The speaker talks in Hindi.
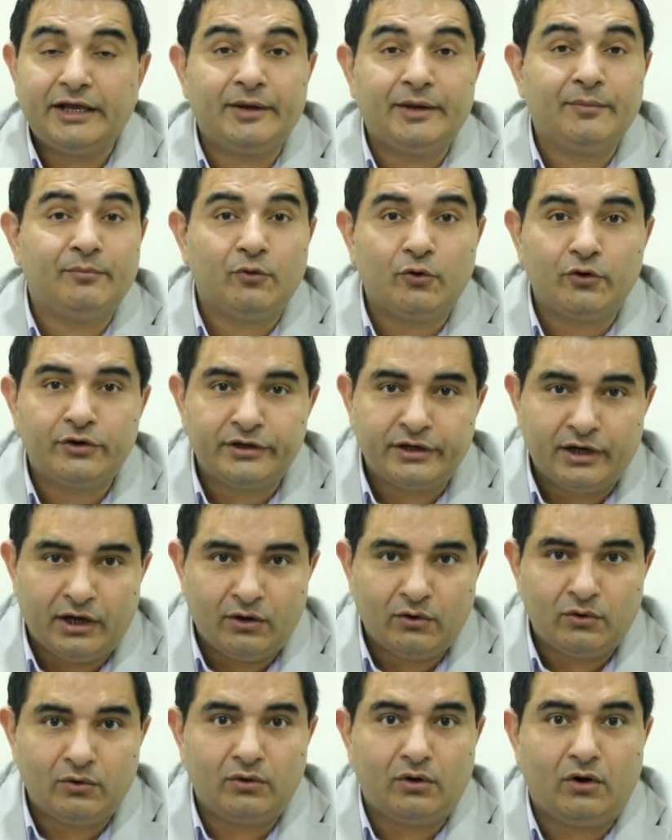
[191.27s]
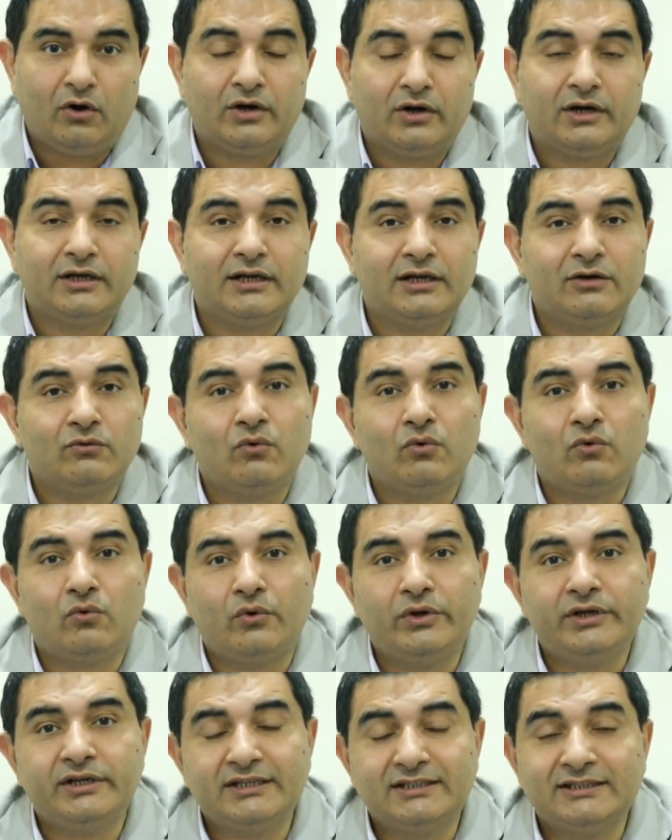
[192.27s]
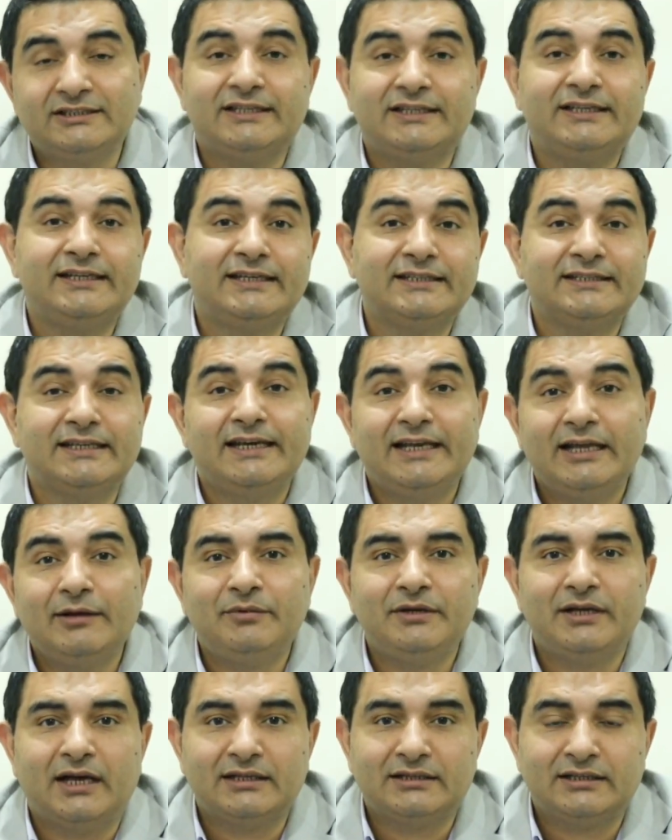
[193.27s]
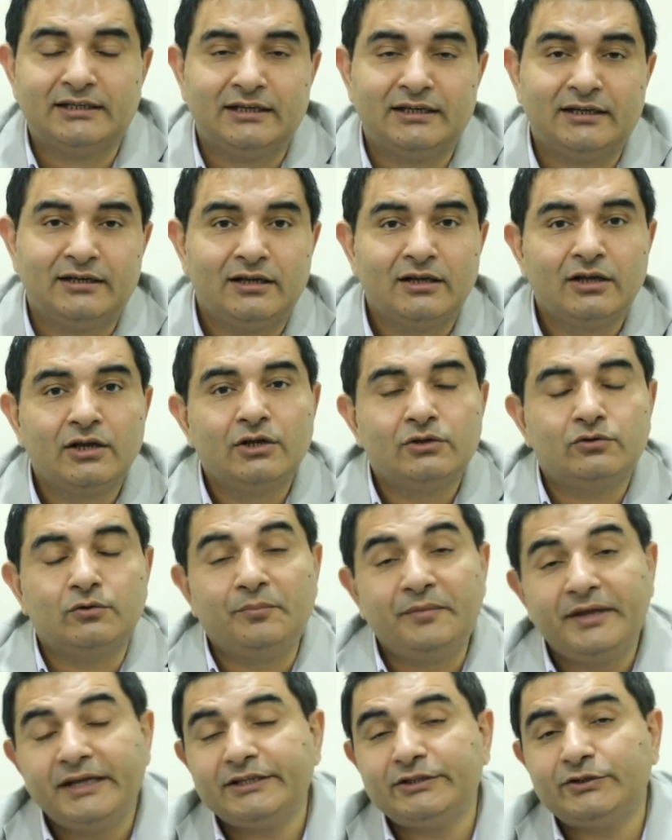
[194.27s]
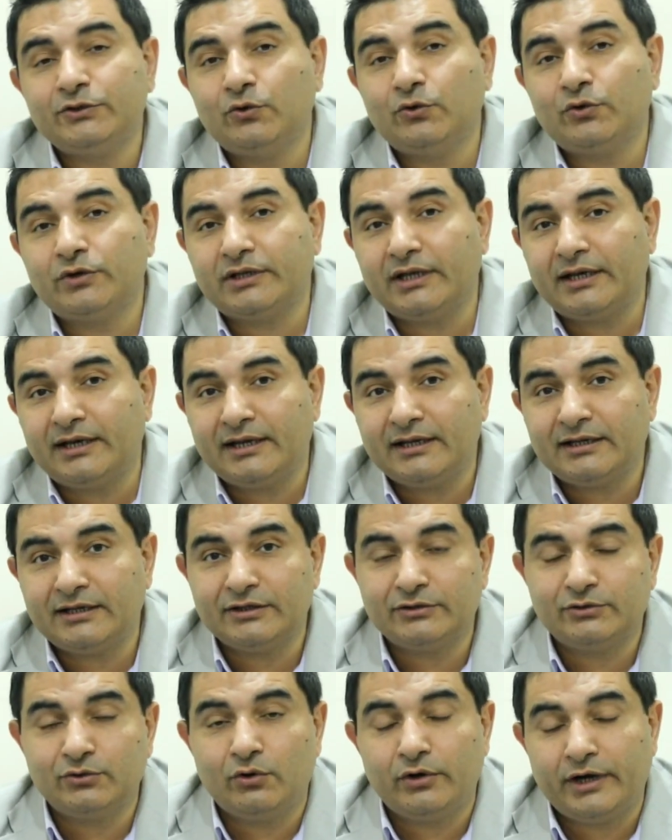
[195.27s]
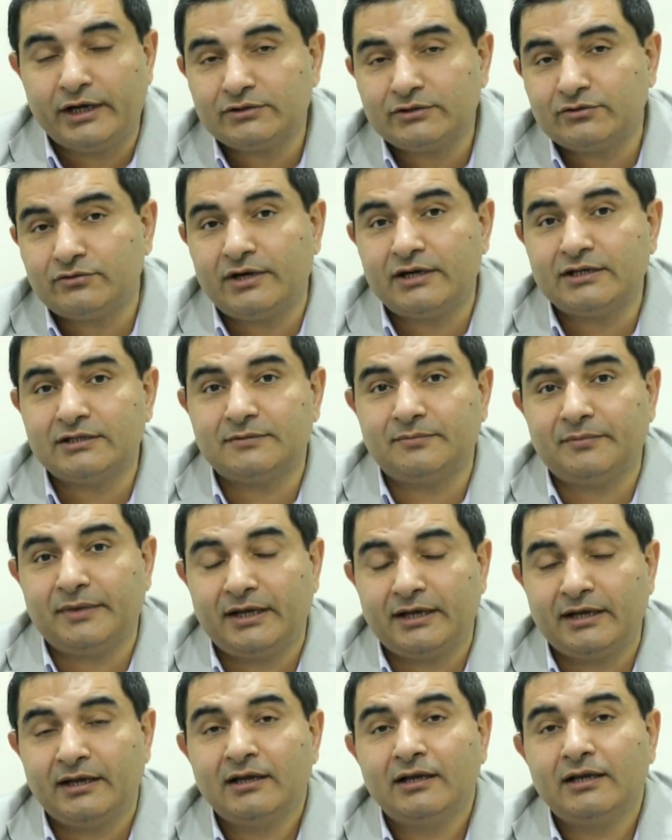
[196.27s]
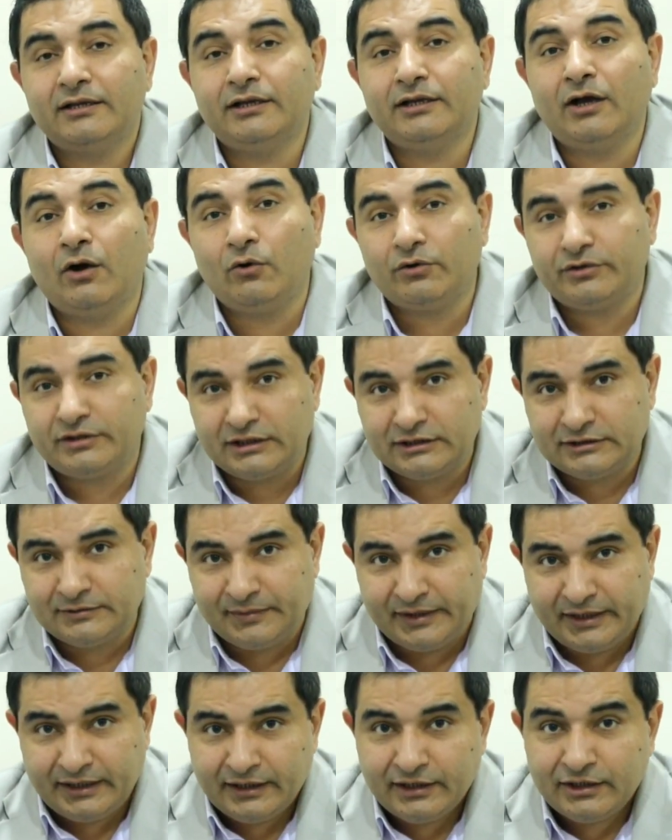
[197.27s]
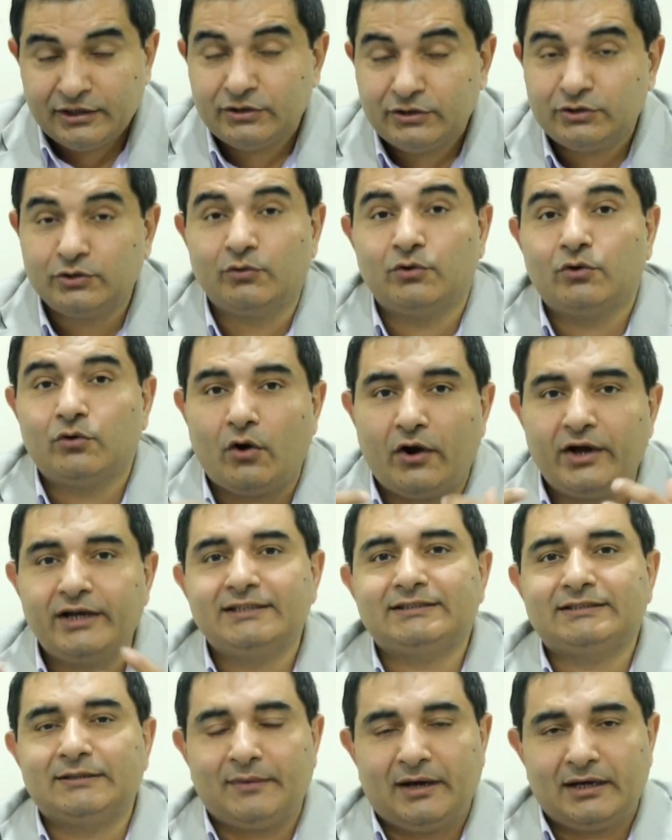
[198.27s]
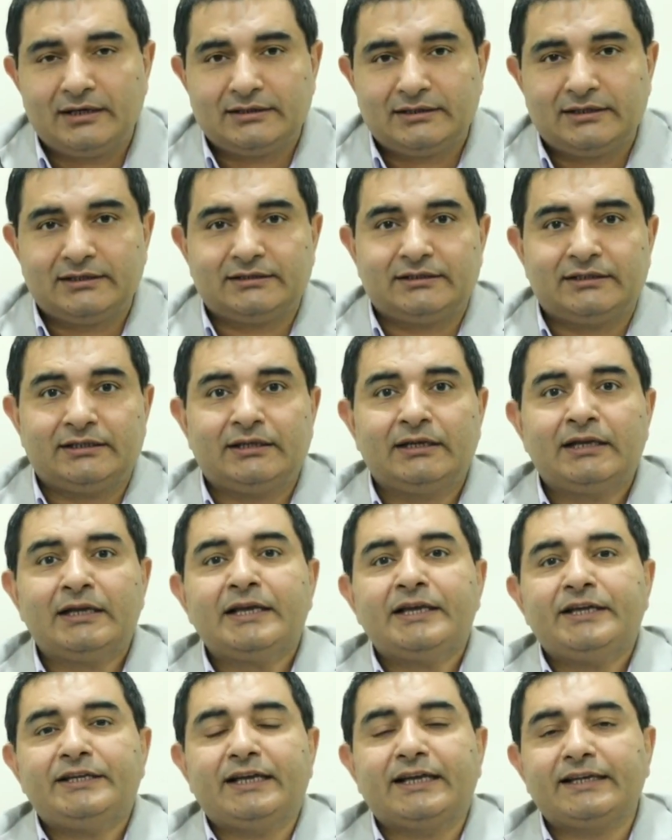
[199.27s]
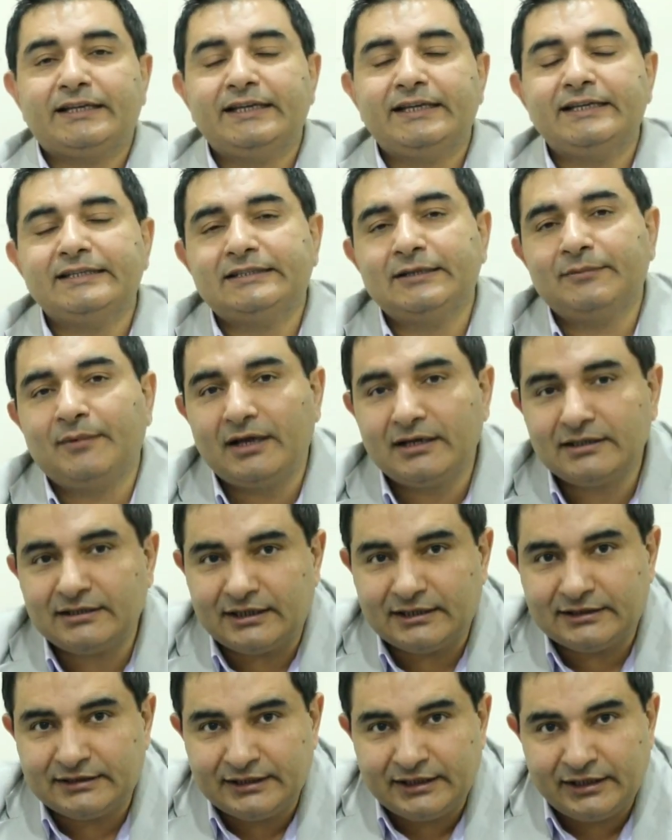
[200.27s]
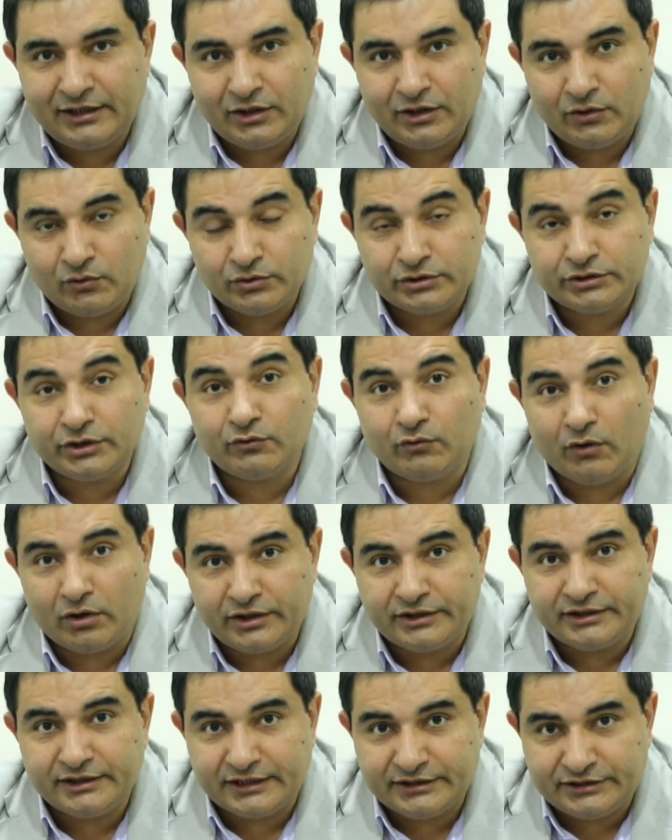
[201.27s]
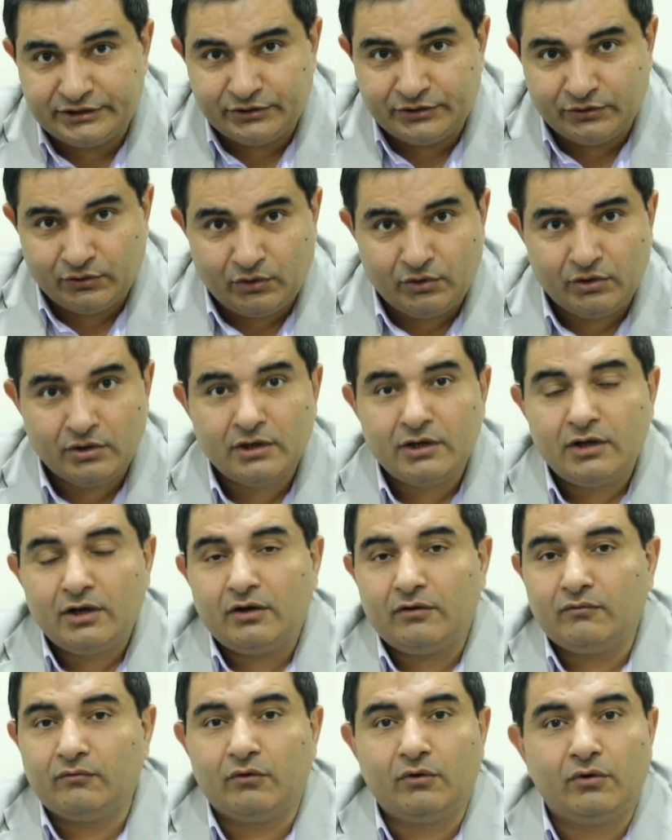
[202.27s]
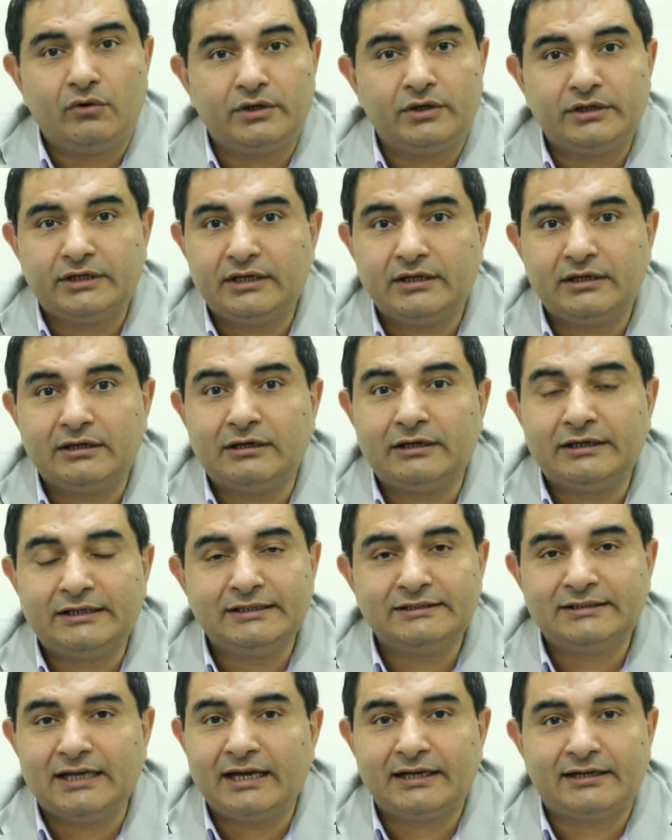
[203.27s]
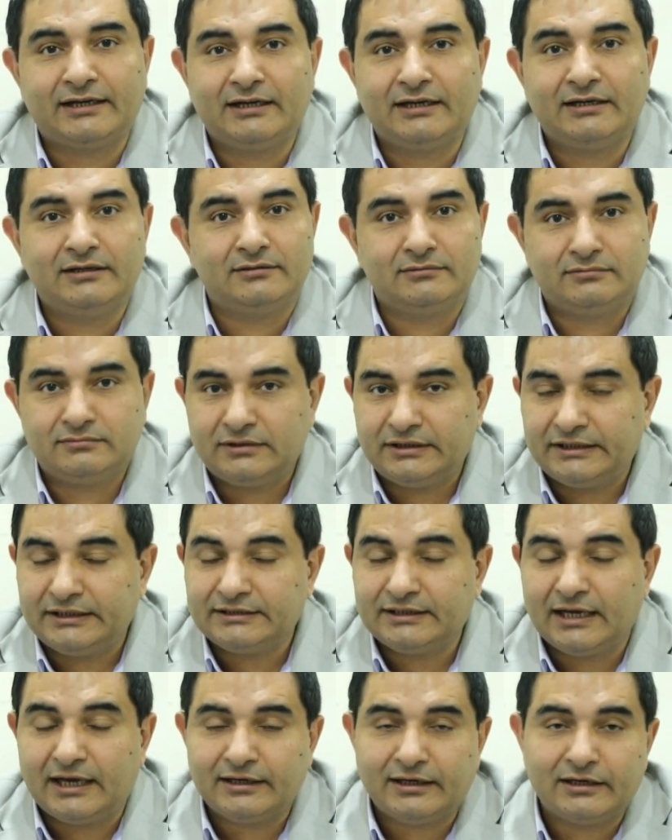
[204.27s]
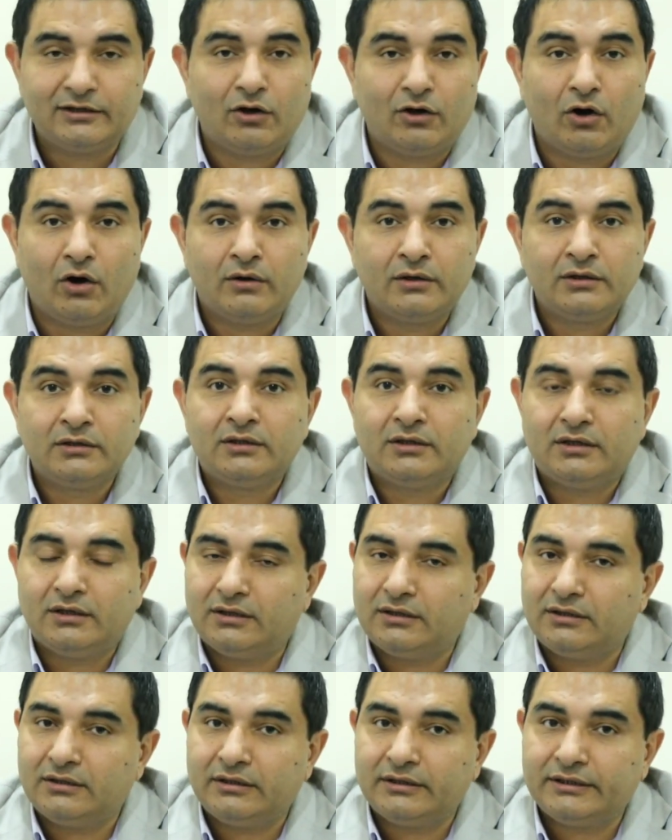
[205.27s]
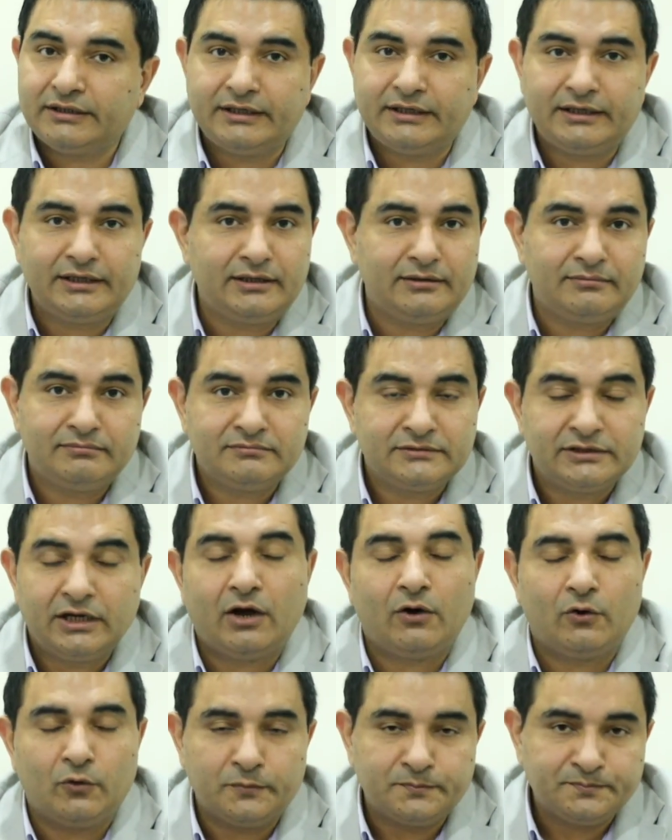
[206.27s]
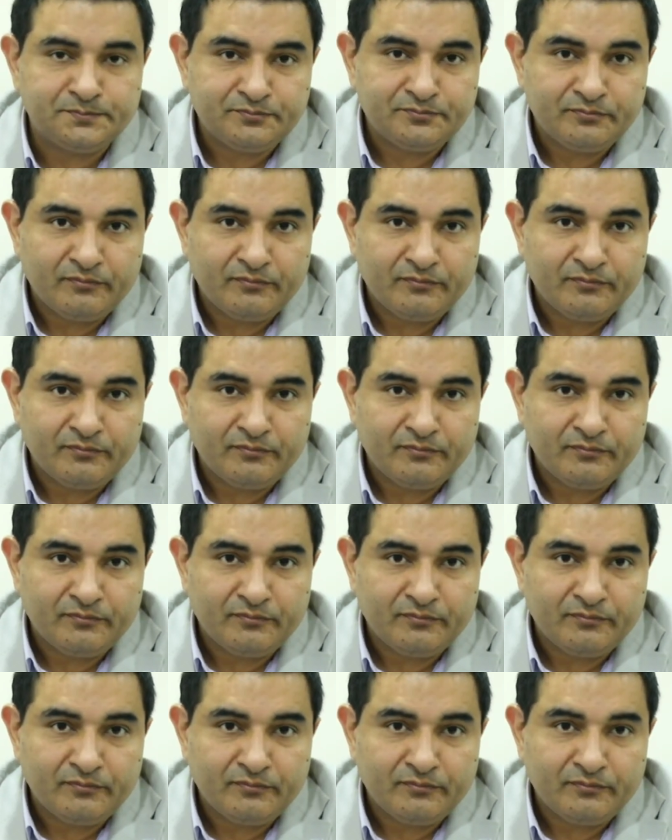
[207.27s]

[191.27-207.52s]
इम्पोर्ट ना हो और अगर वो कोई किसी तरीके से ले भी आते हैं तो मेक श्योर sure करें कि जो रेस्टोरेंट्स में या होटल्स में जो लोग ऑयल इस्तेमाल करते हैं या घी इस्तेमाल करते हैं उसकी क्वालिटी अच्छी हो वो ये रिसाइकल्ड रिसाइकल्ड घी ना हो